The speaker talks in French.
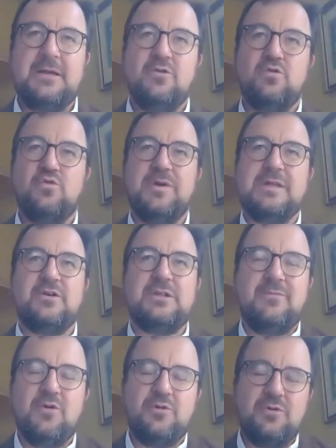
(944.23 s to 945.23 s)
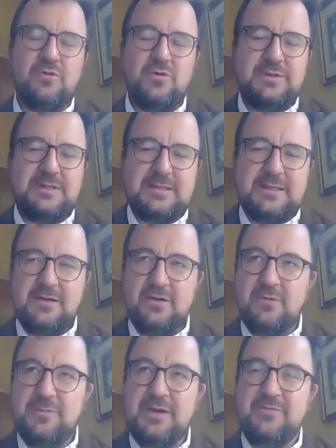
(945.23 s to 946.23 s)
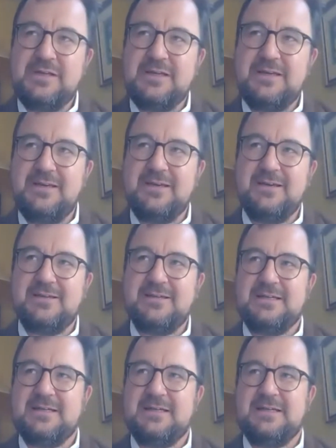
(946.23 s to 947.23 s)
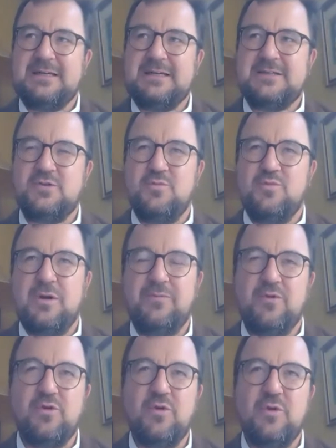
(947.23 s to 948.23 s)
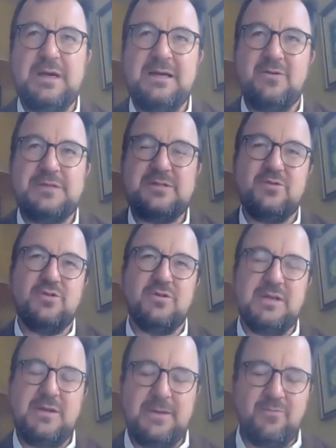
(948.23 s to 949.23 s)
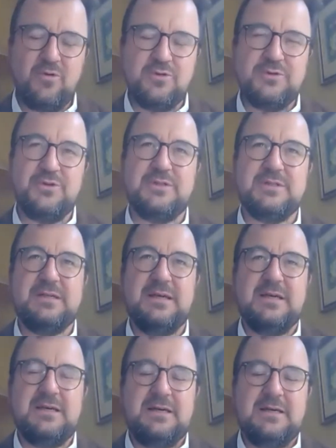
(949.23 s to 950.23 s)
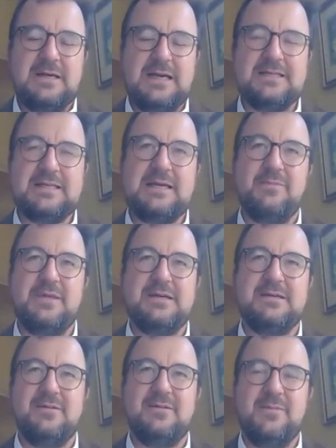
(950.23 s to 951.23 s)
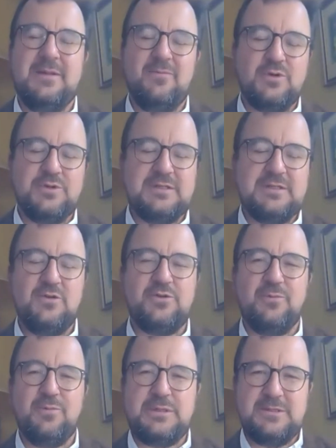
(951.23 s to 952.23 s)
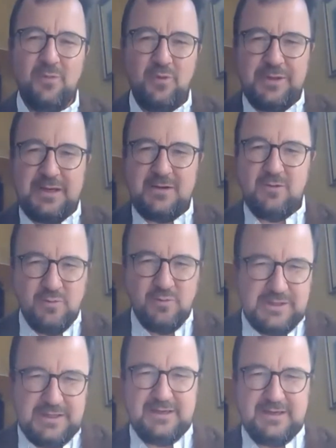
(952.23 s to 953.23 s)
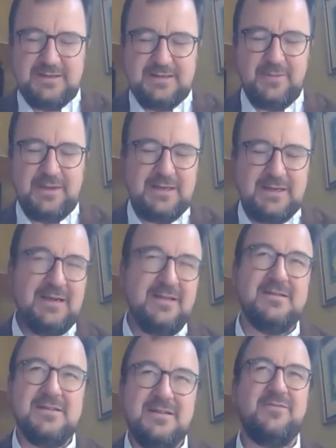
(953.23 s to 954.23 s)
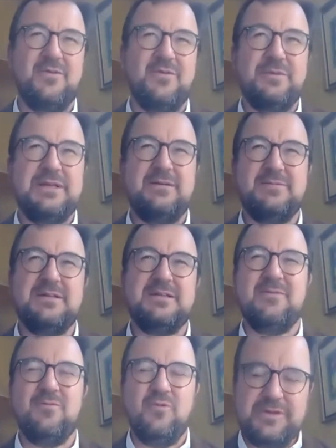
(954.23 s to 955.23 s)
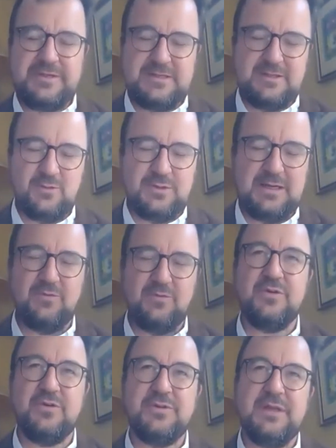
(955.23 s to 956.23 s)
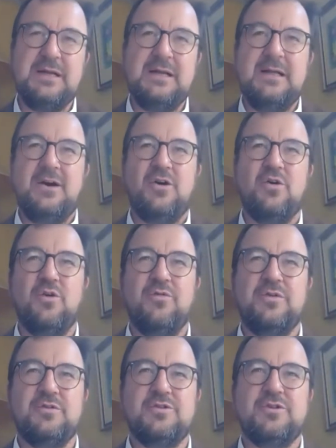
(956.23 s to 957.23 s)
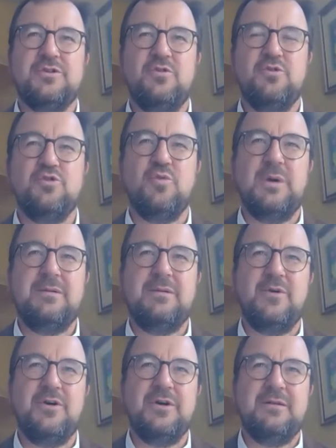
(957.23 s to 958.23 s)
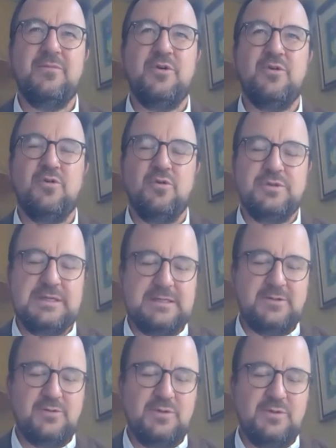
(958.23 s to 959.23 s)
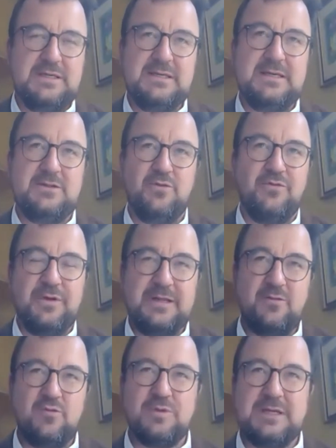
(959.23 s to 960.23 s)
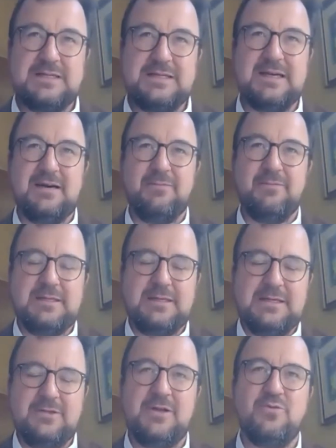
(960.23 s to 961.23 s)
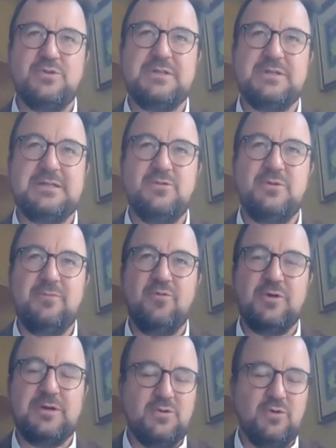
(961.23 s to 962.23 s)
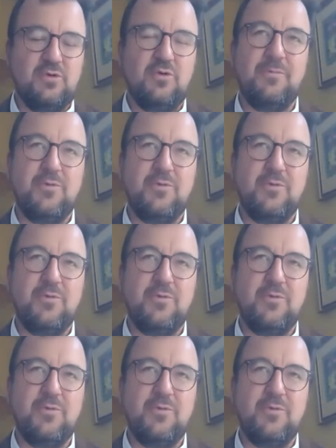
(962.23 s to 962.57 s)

Le gouverneur de la Banque d'Angleterre d'alors, Mervyn King, a, a, ce mot un peu cruel en disant quand Lehman Brothers euh, est très bien. Lehman Brothers, c'est une entreprise mondiale. On oubliait qu'elle était américaine et c'était formidable. C'était la mondialisation triomphante. En revanche, le jour où elle meurt, elle meurt aux États-Unis et de fait, tout a été rapatrié dans la nuit aux États-Unis pour être sûr que